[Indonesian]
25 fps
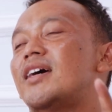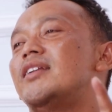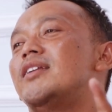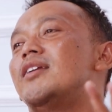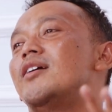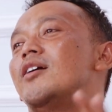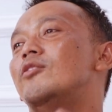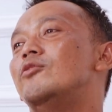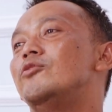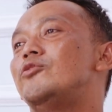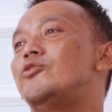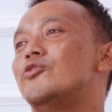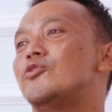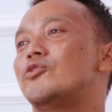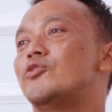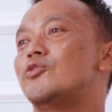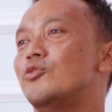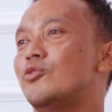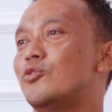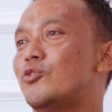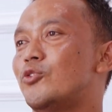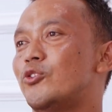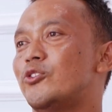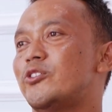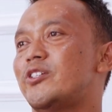tanda wujud
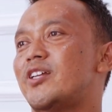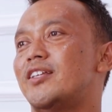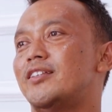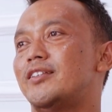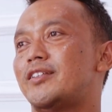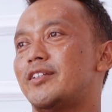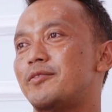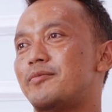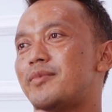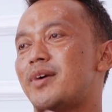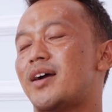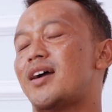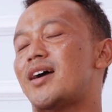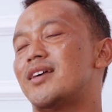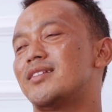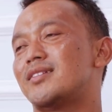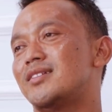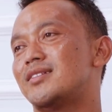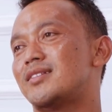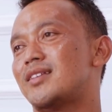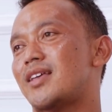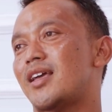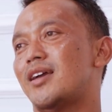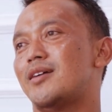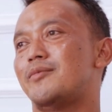syukur dan terima kasih
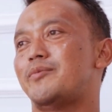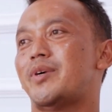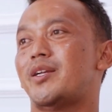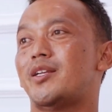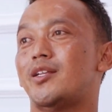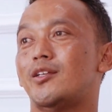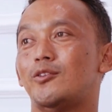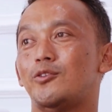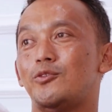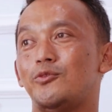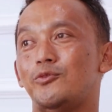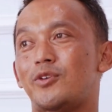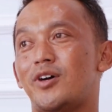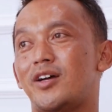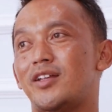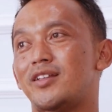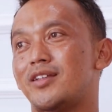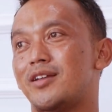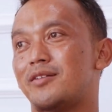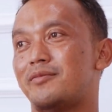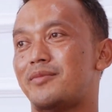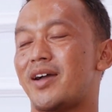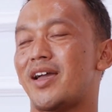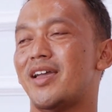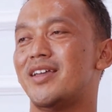saya kepada Tuhan
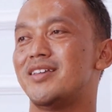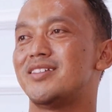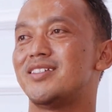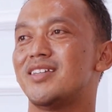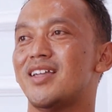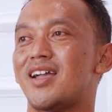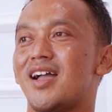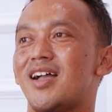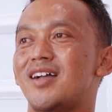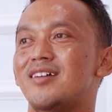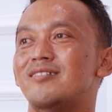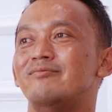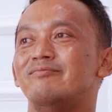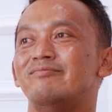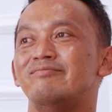Yang Maha Esa